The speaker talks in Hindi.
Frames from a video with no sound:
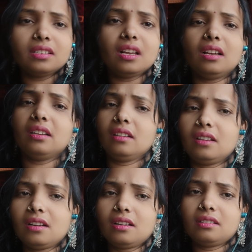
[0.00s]
कैसा है ना
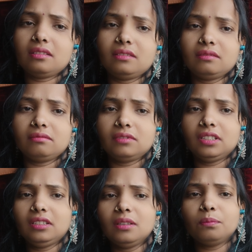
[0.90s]
यार
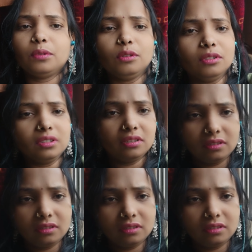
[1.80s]
कितना